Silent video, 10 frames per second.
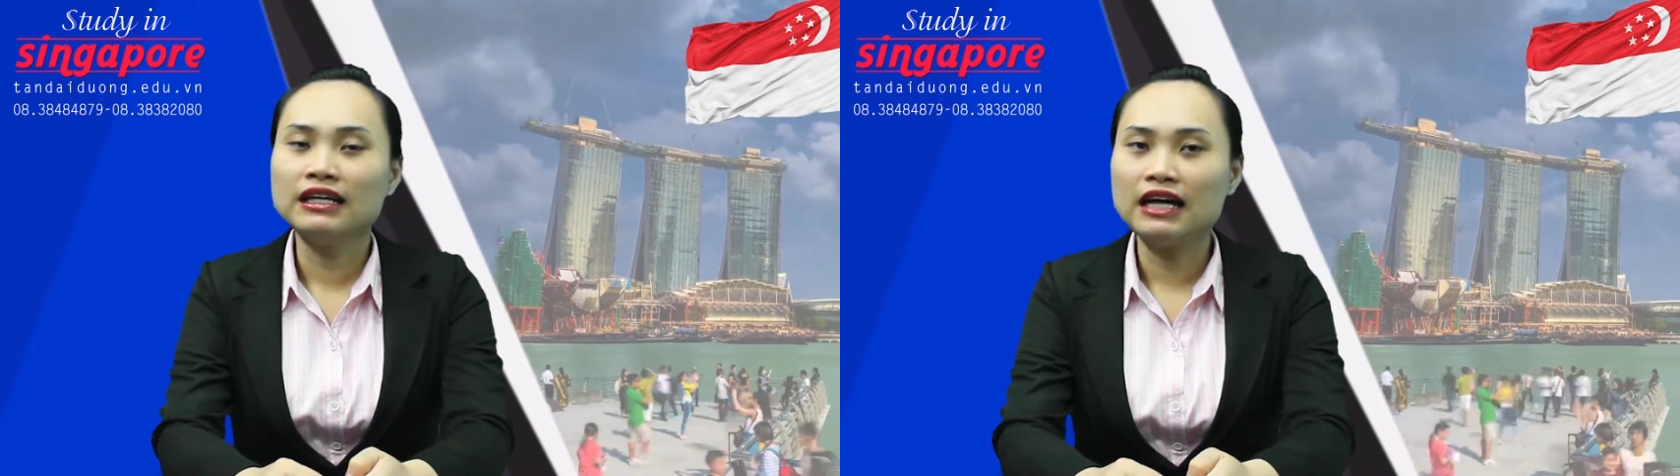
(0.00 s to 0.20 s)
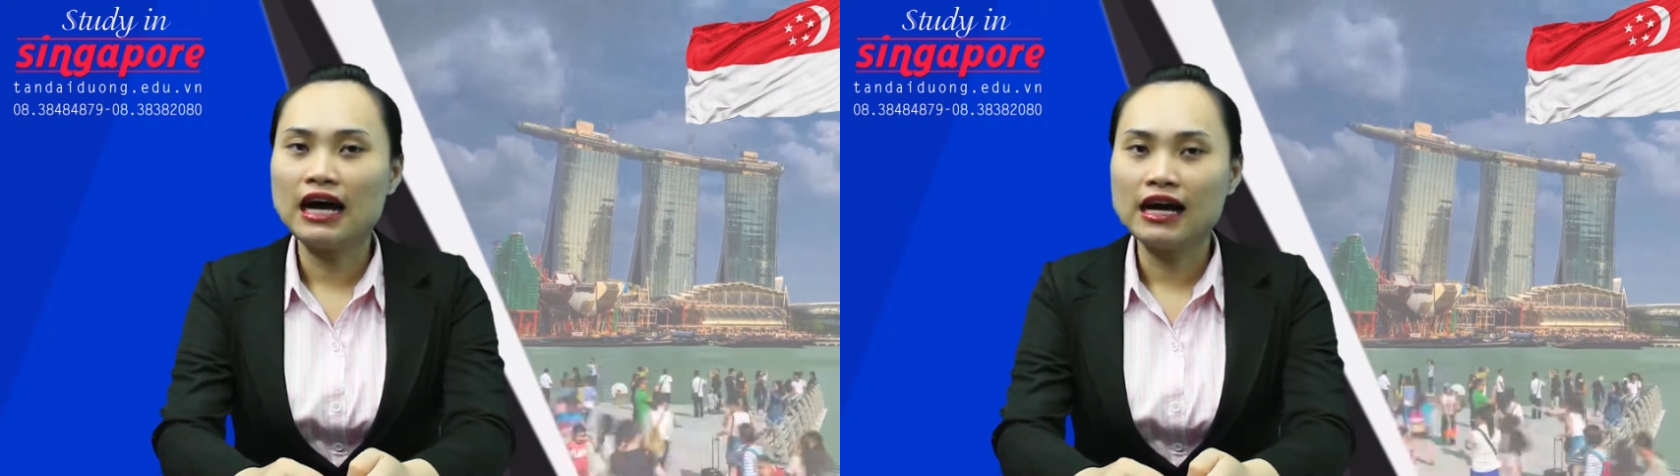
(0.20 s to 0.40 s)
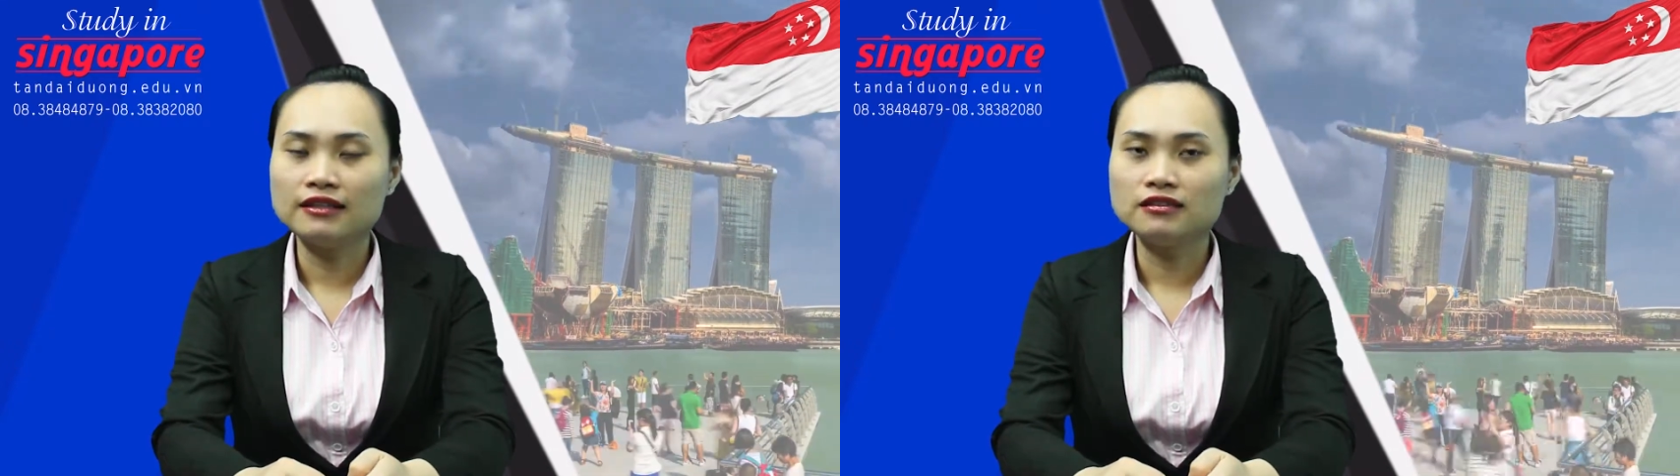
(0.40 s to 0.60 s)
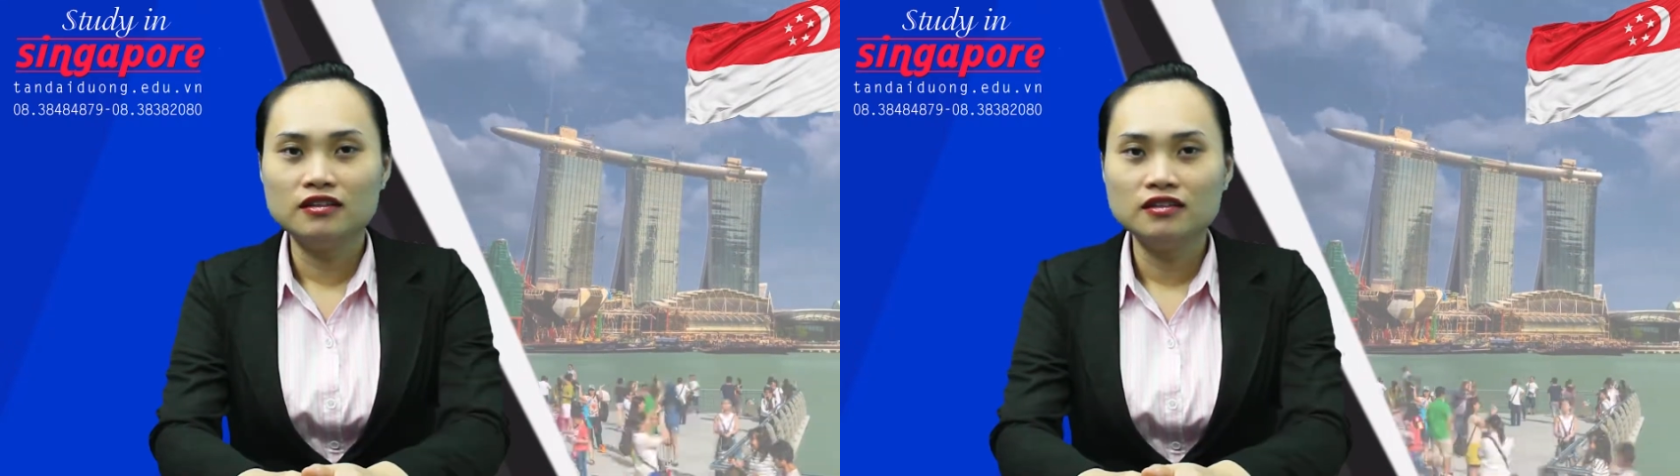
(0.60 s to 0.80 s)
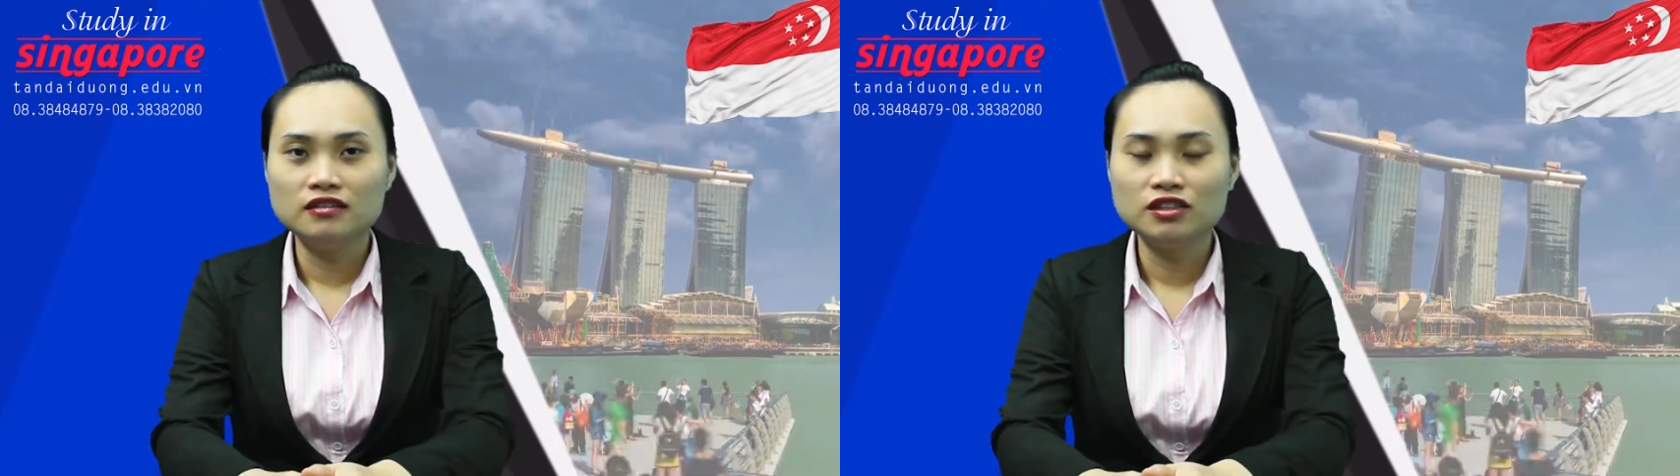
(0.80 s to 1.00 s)
À,
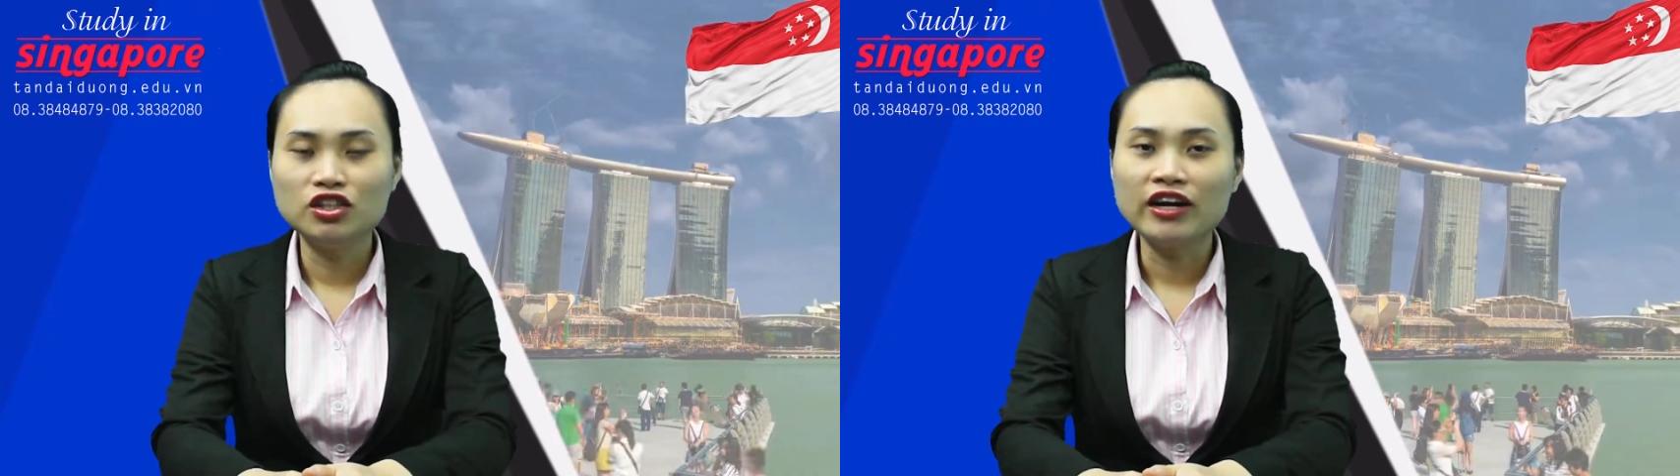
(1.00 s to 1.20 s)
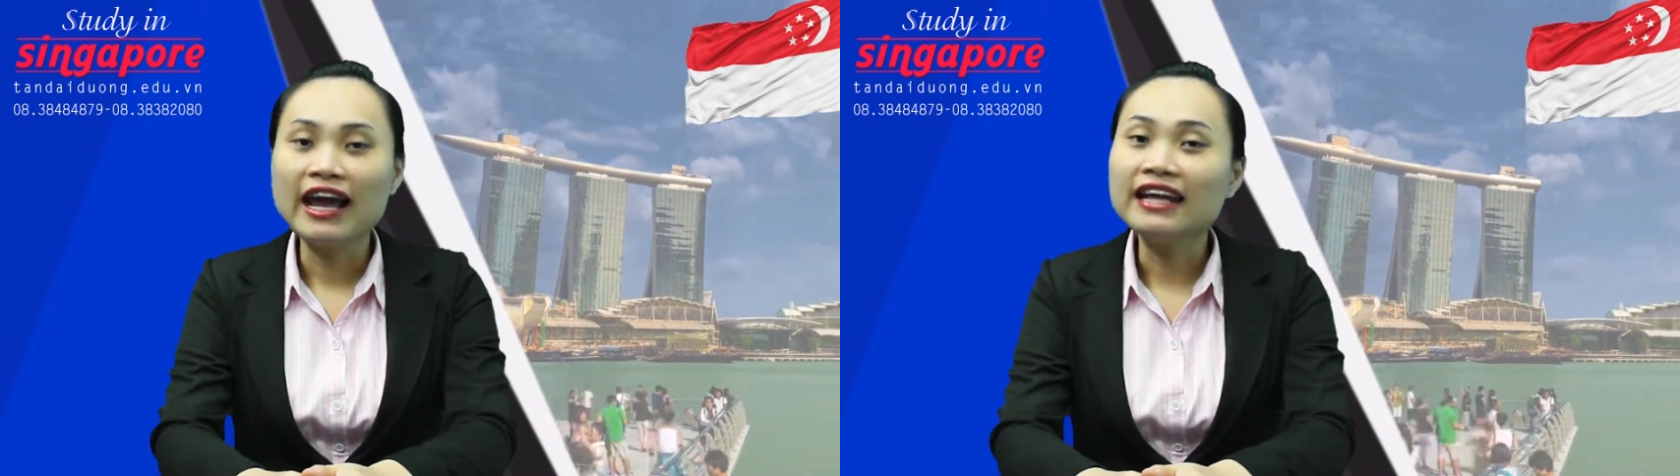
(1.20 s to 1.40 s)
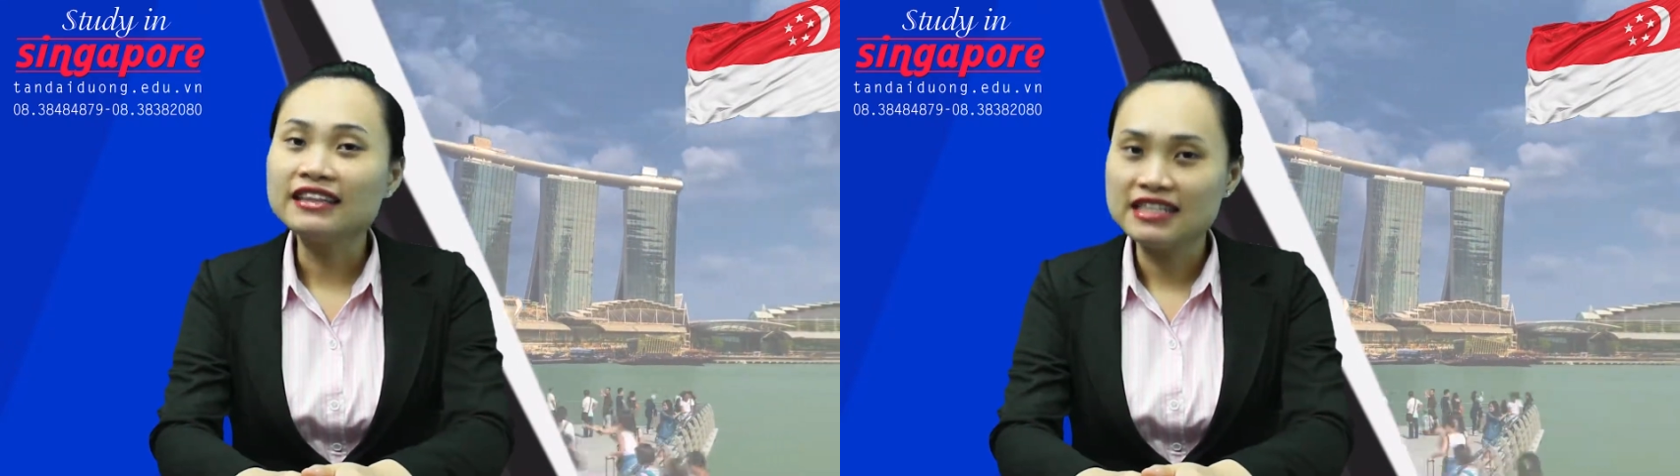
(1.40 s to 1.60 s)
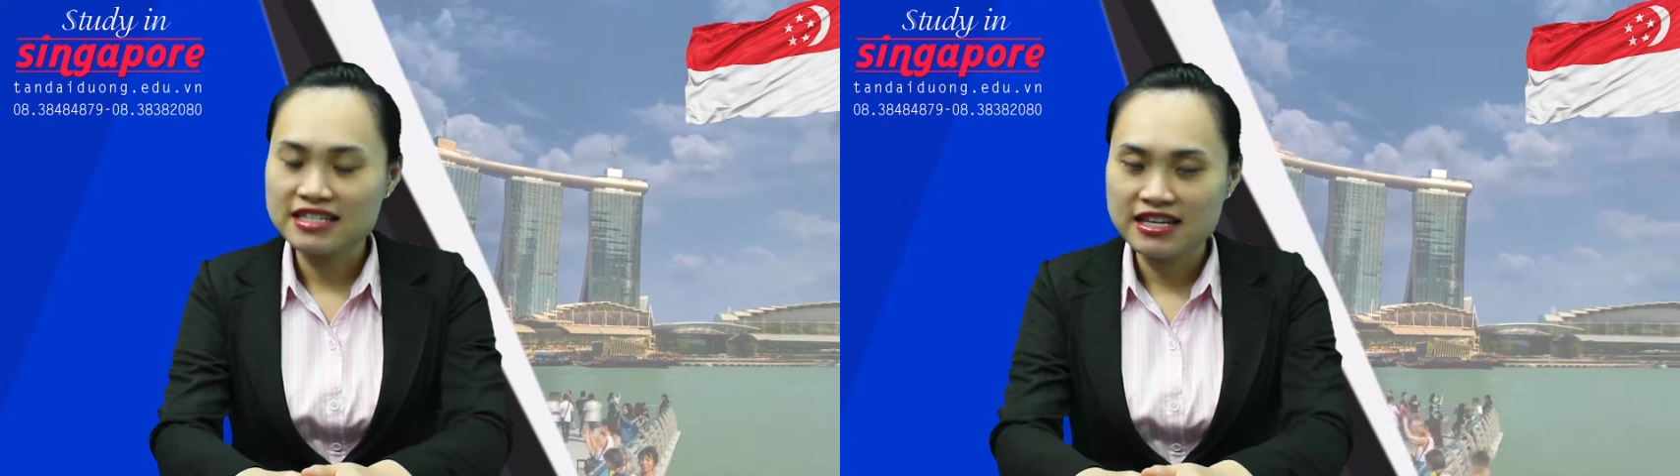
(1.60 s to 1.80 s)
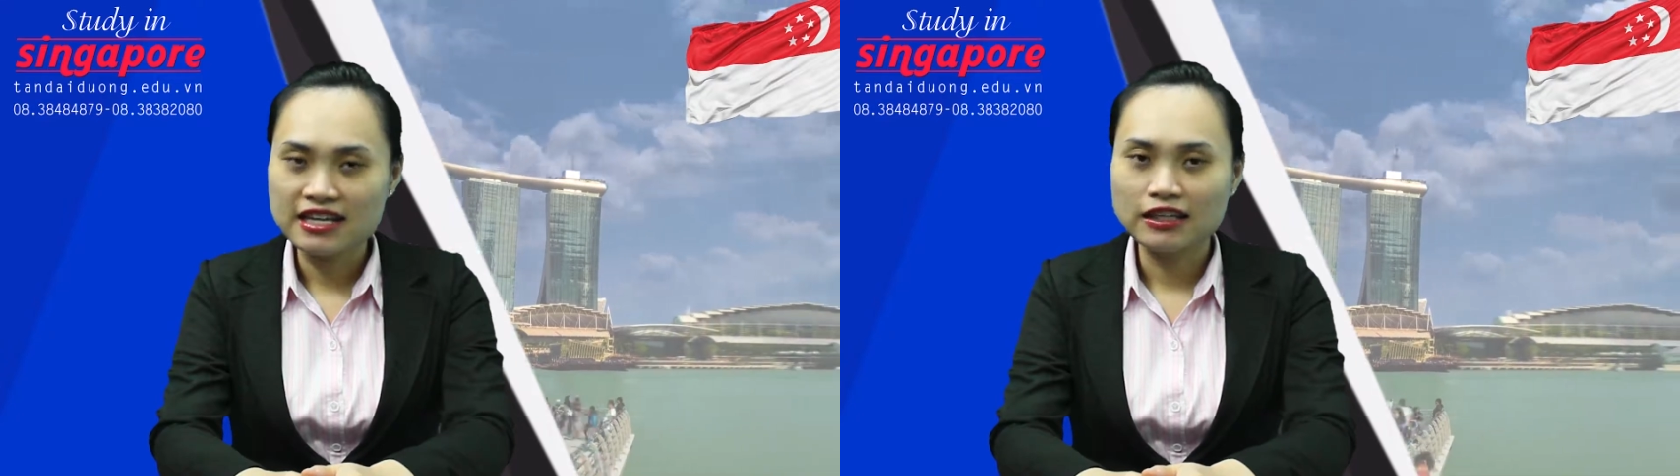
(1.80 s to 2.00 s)
trường SSTC